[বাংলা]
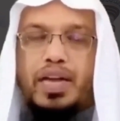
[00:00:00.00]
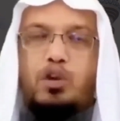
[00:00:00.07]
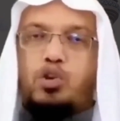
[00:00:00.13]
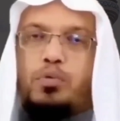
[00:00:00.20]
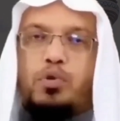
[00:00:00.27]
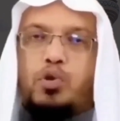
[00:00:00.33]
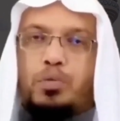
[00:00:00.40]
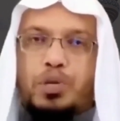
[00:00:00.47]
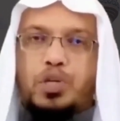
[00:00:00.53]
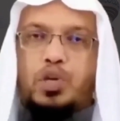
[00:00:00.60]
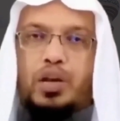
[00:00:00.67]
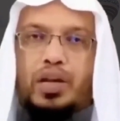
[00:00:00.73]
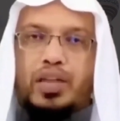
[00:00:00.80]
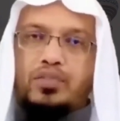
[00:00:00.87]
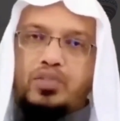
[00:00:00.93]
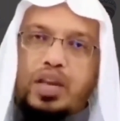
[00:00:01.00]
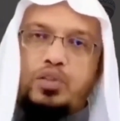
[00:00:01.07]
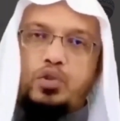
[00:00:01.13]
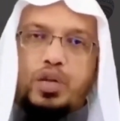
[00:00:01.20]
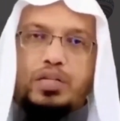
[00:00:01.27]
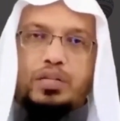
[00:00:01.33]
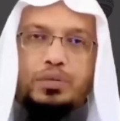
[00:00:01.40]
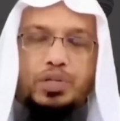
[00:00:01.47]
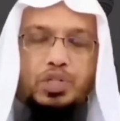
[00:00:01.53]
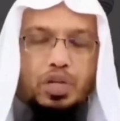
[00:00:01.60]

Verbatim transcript: এরকম কোনো বিষয় না সালাত হয়ে যাবে